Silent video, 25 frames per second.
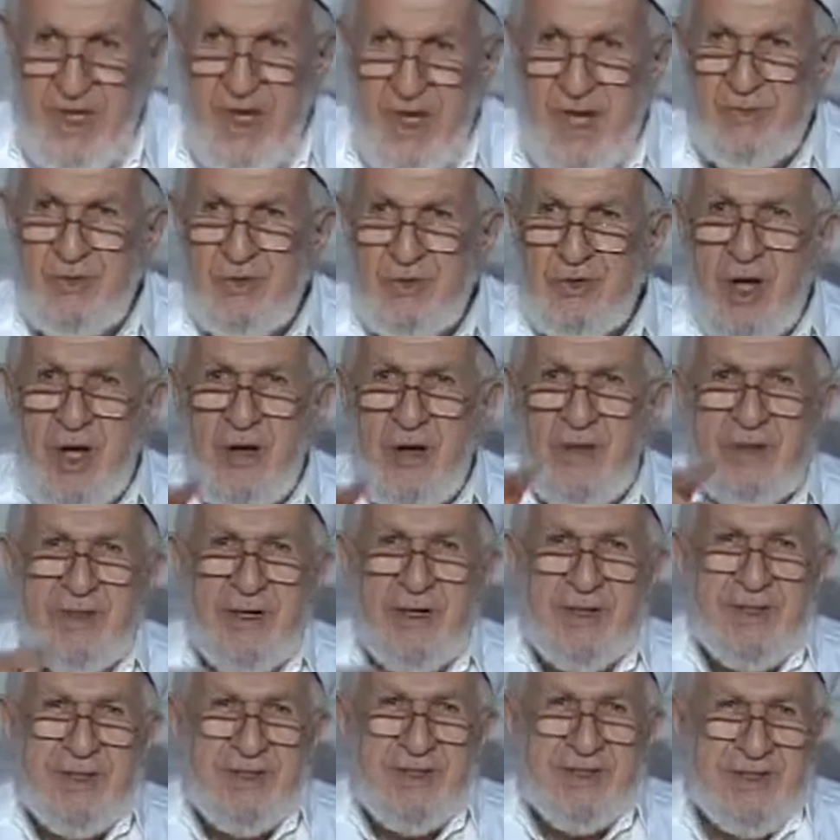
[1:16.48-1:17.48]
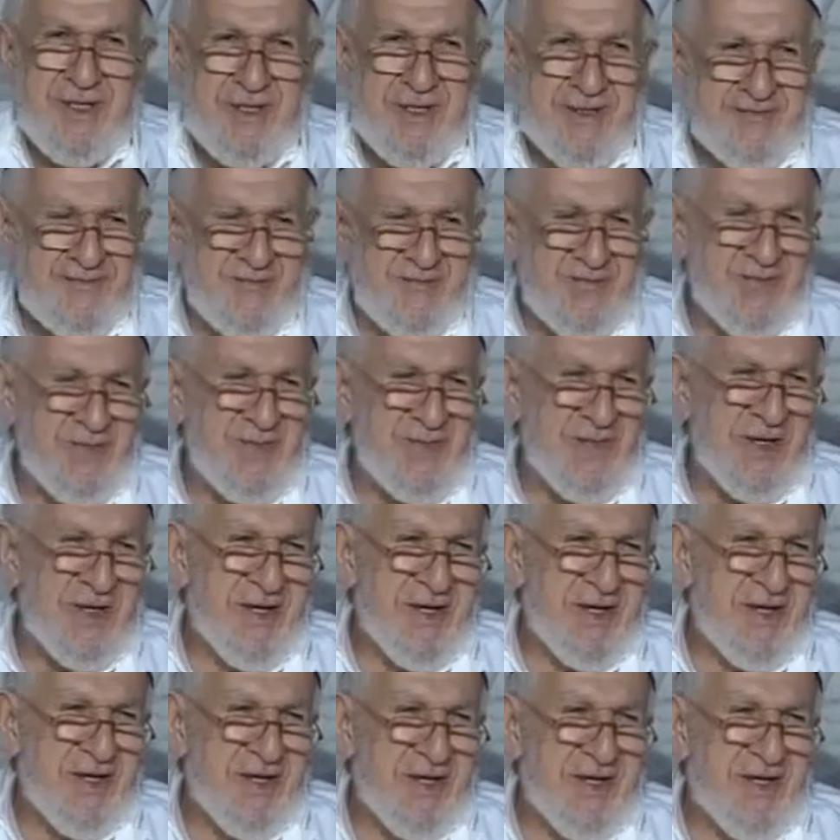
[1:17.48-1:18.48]
Ebu Davud hadisi.
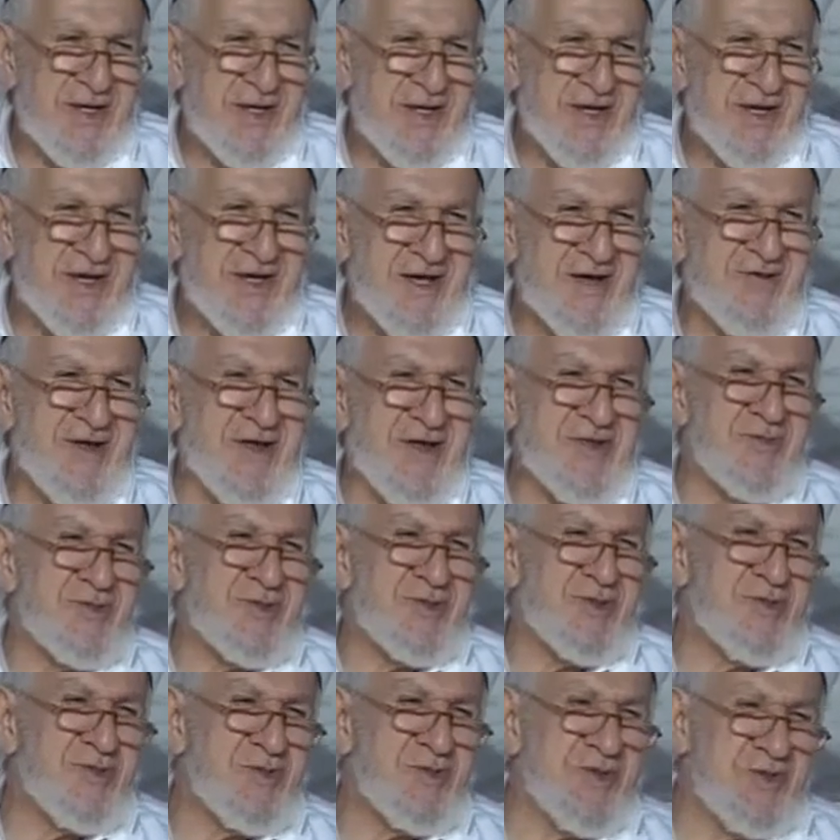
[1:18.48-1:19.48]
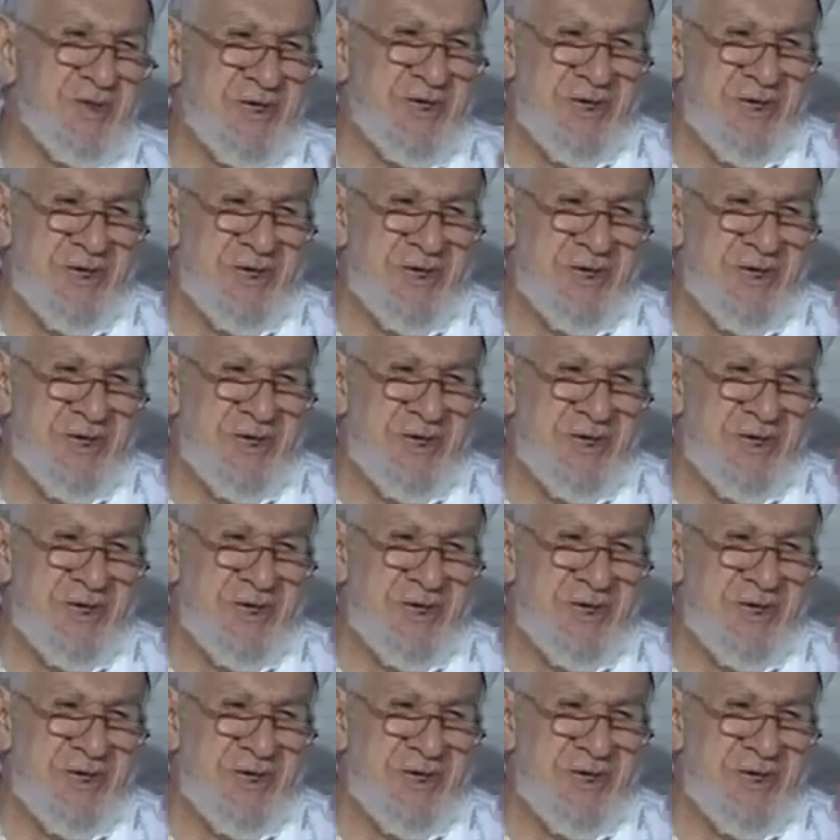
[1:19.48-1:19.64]
Efendim şimdi